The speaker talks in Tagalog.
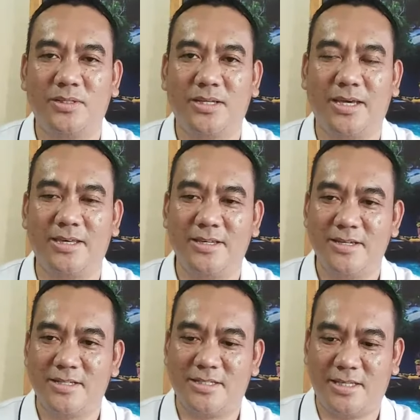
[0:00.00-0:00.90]
Okay?
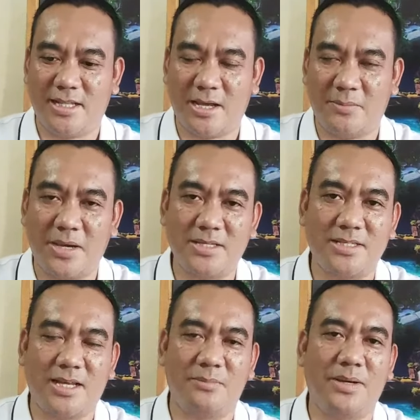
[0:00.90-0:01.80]
Sina
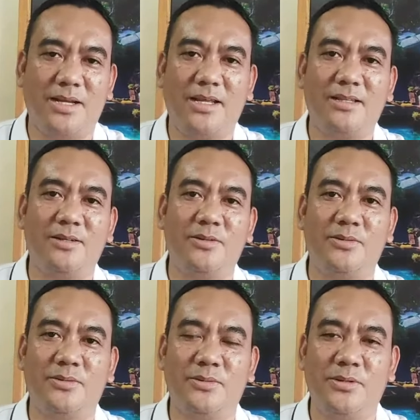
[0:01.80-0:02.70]
Max Alvarado,